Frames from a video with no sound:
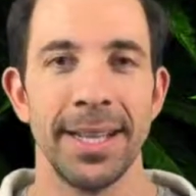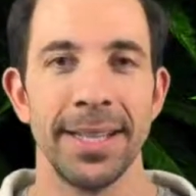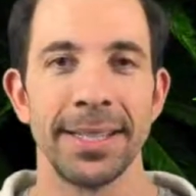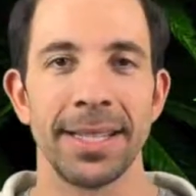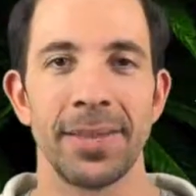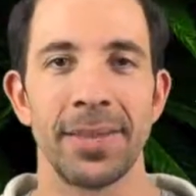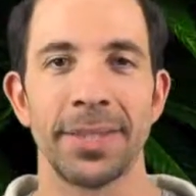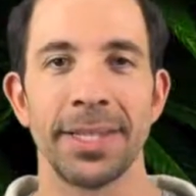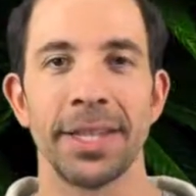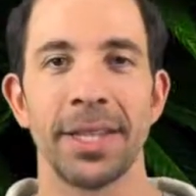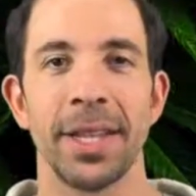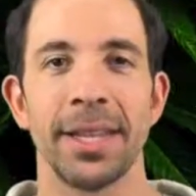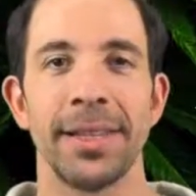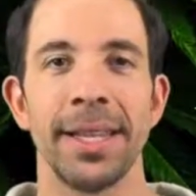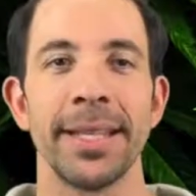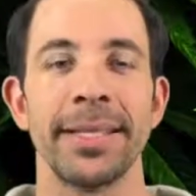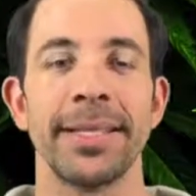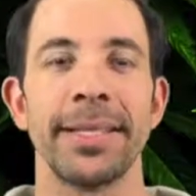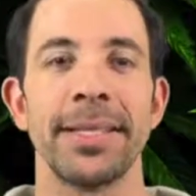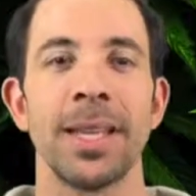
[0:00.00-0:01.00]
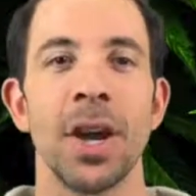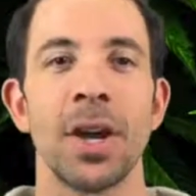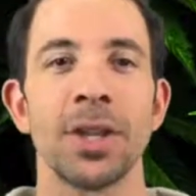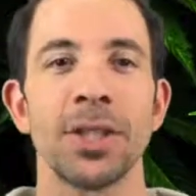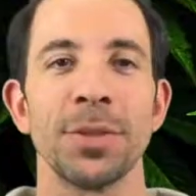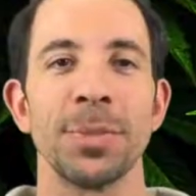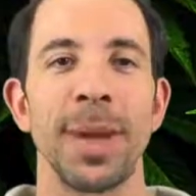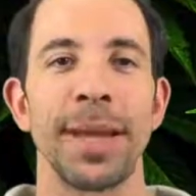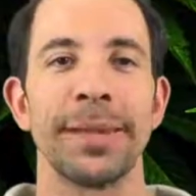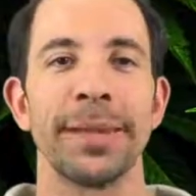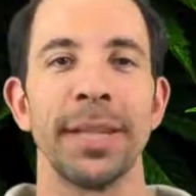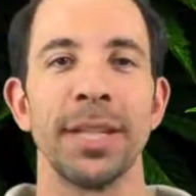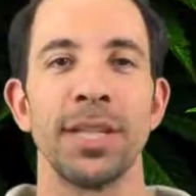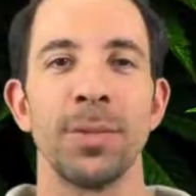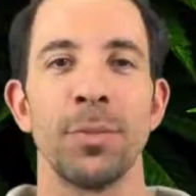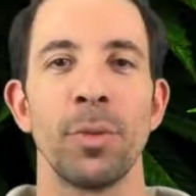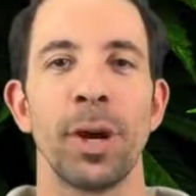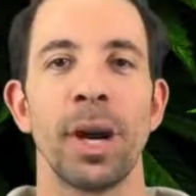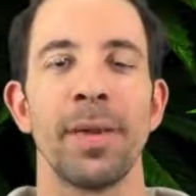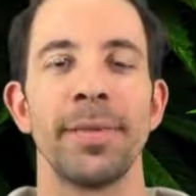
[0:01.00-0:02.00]
Ça veut dire que dès 10 heures ce matin,
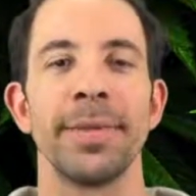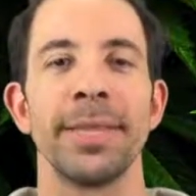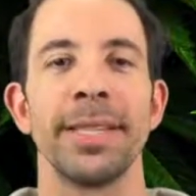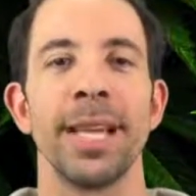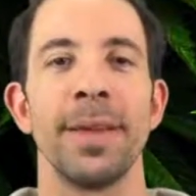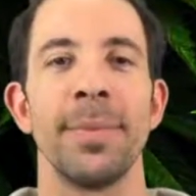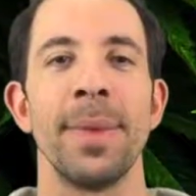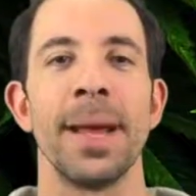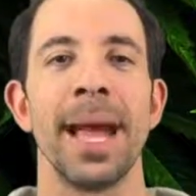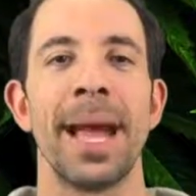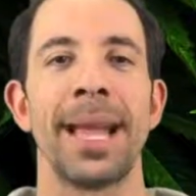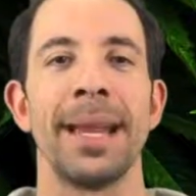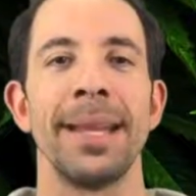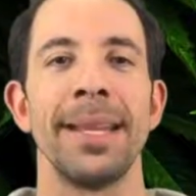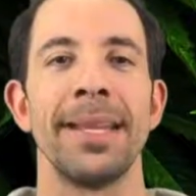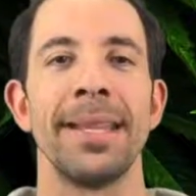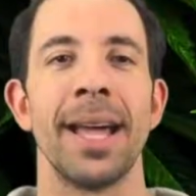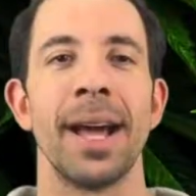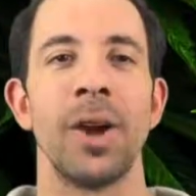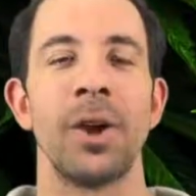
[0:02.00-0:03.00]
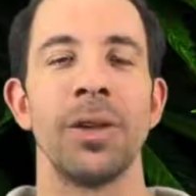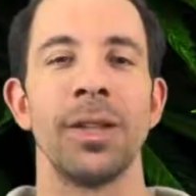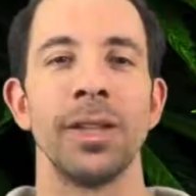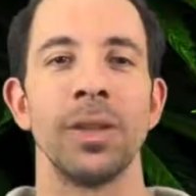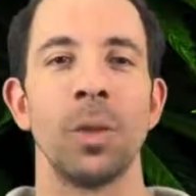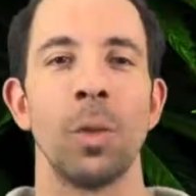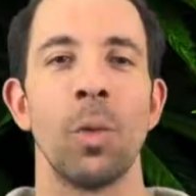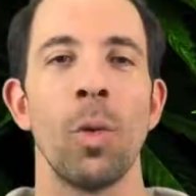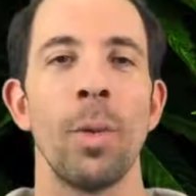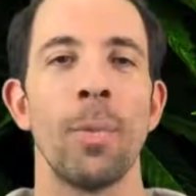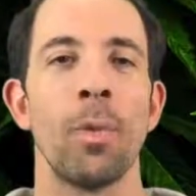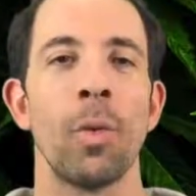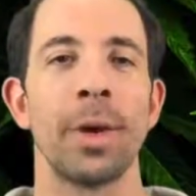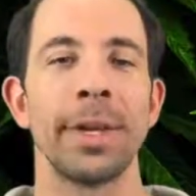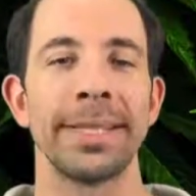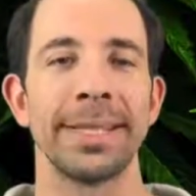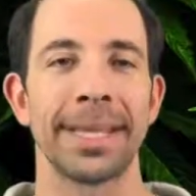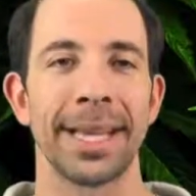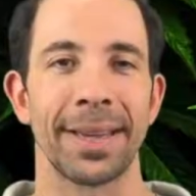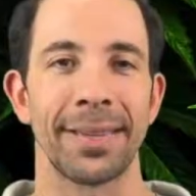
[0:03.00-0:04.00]
je pourrais officiellement aller dans un des trois
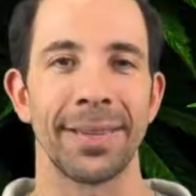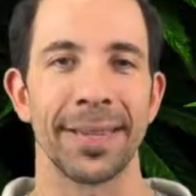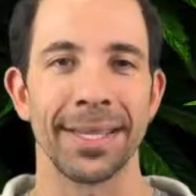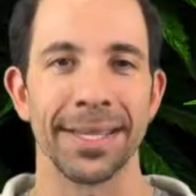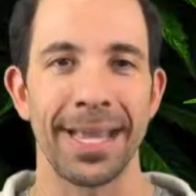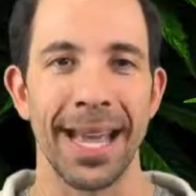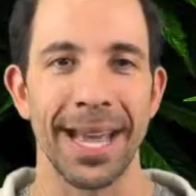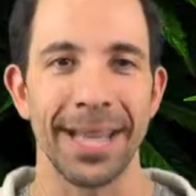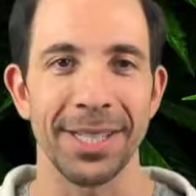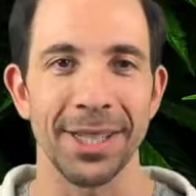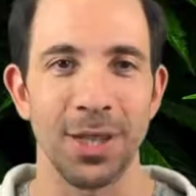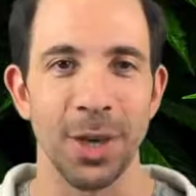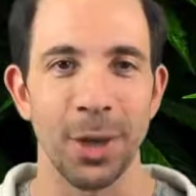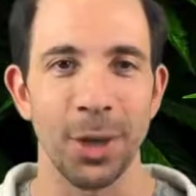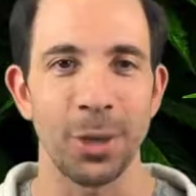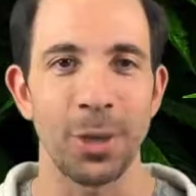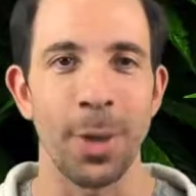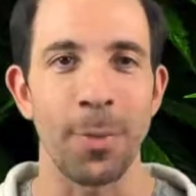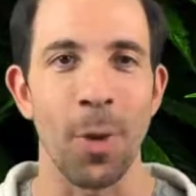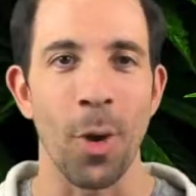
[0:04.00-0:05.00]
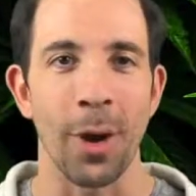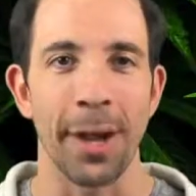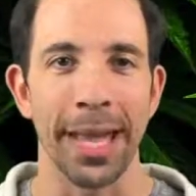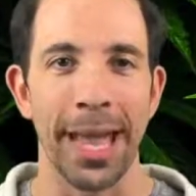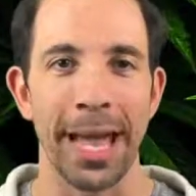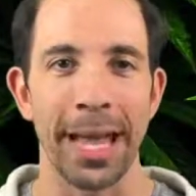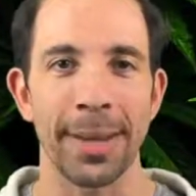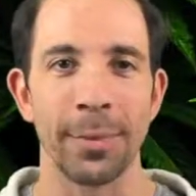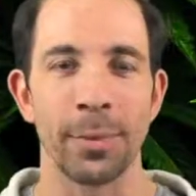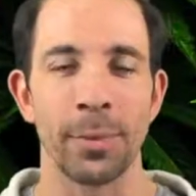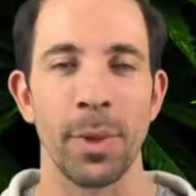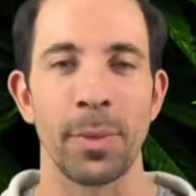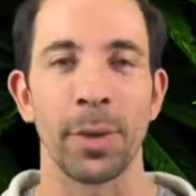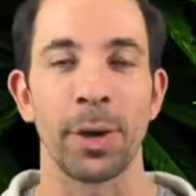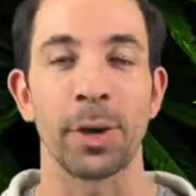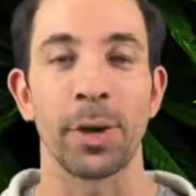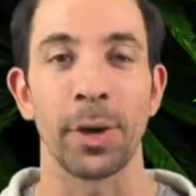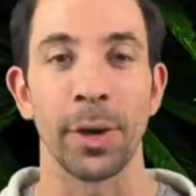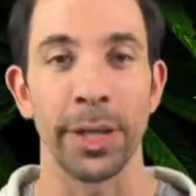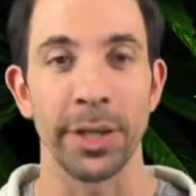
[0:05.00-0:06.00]
points de service de la SAQ à Montréal pour me
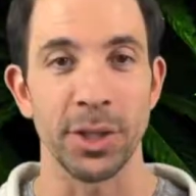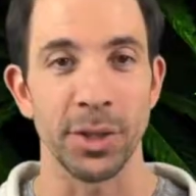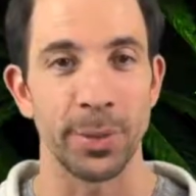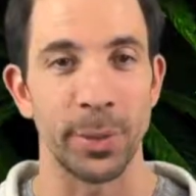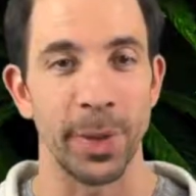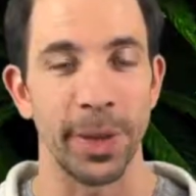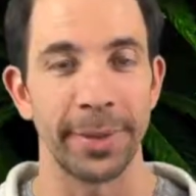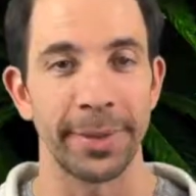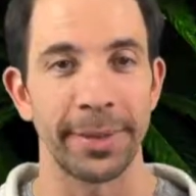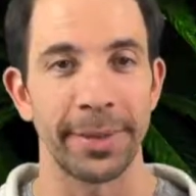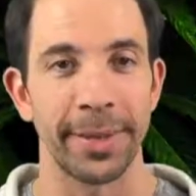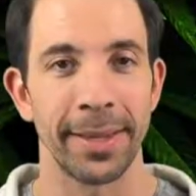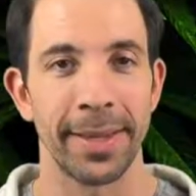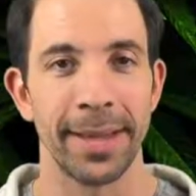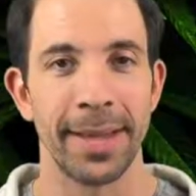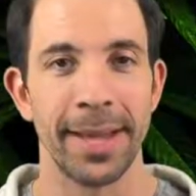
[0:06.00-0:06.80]
procurer du pot.